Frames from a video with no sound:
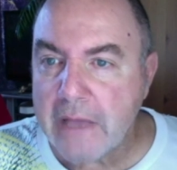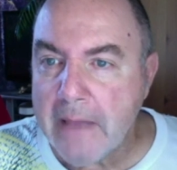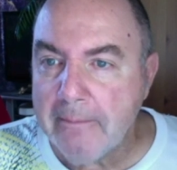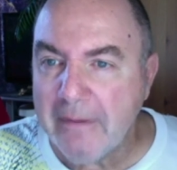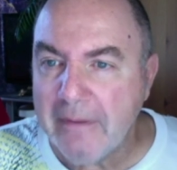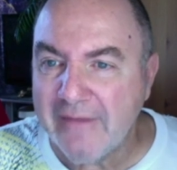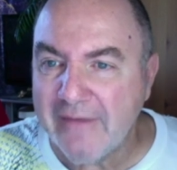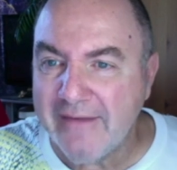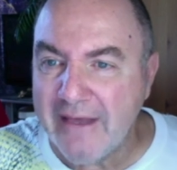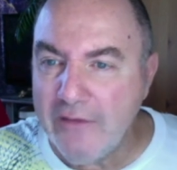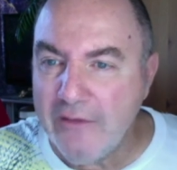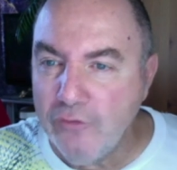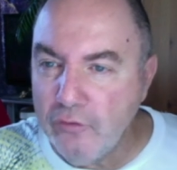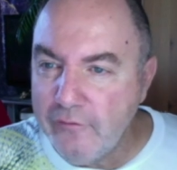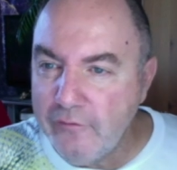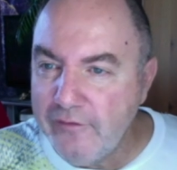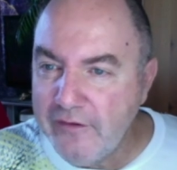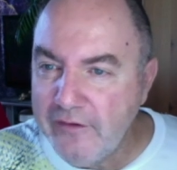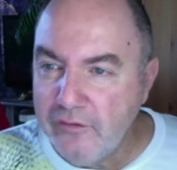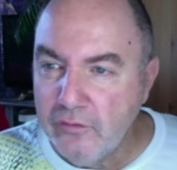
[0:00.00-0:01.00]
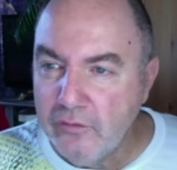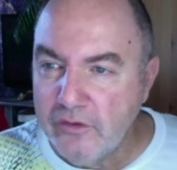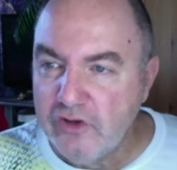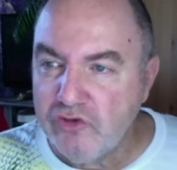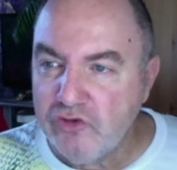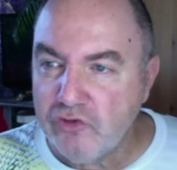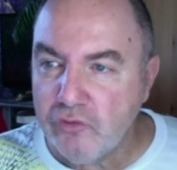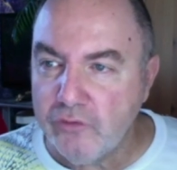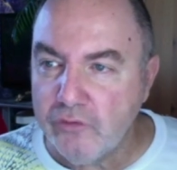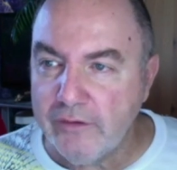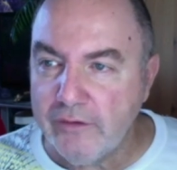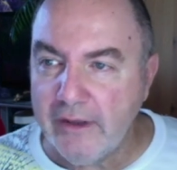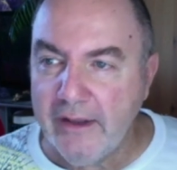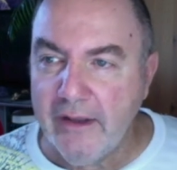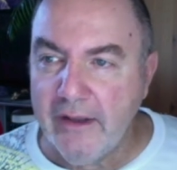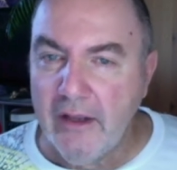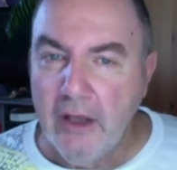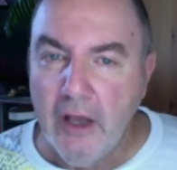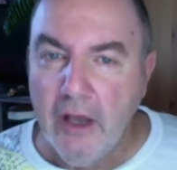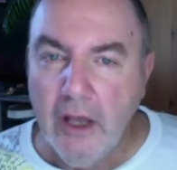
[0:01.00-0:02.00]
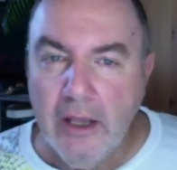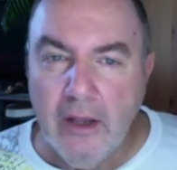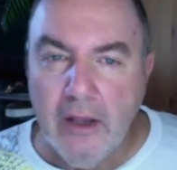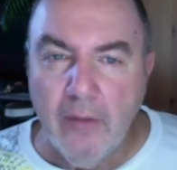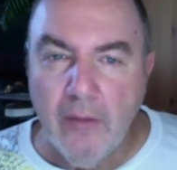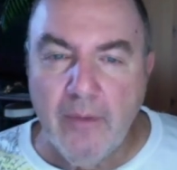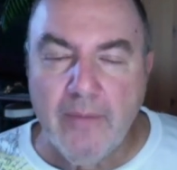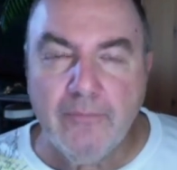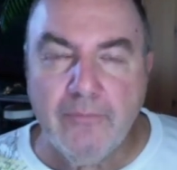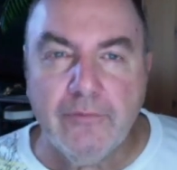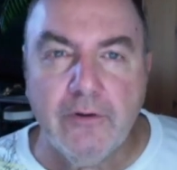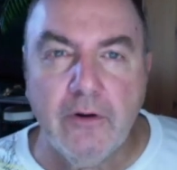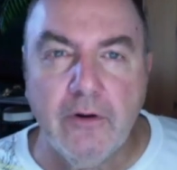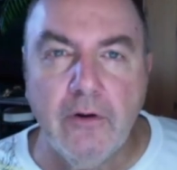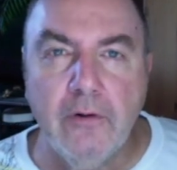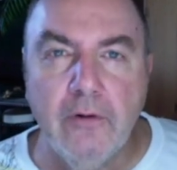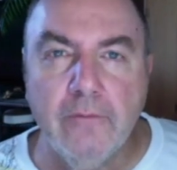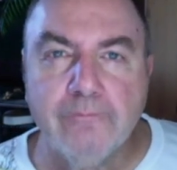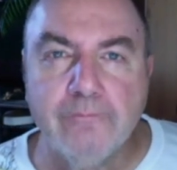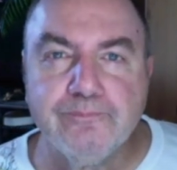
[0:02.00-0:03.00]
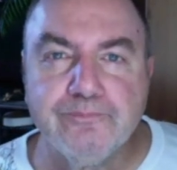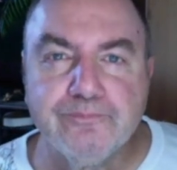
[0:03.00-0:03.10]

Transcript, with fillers: parce qu'il y a une autre vision des choses. Hein. Et en même temps,